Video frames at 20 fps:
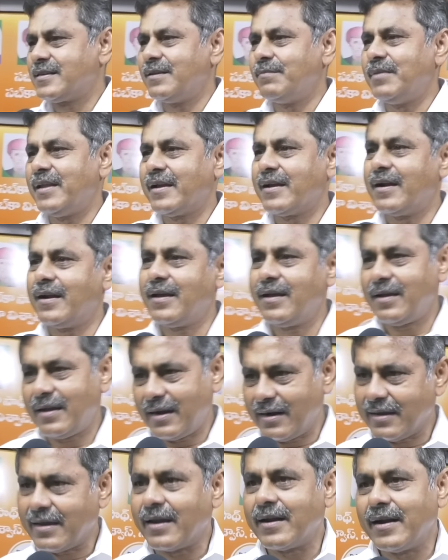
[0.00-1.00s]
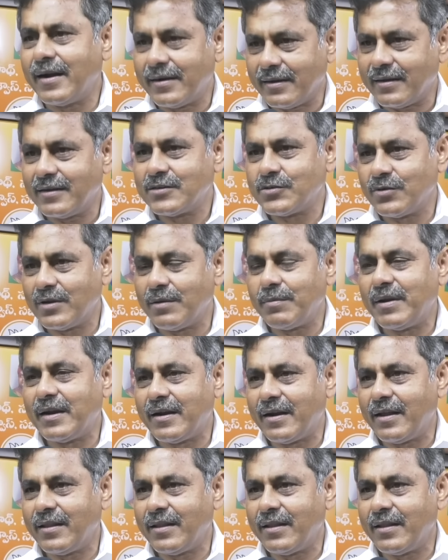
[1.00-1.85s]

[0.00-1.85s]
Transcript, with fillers: స్కీమ్లు ఎక్కడ ఆడ కర్ణాటక చూడమని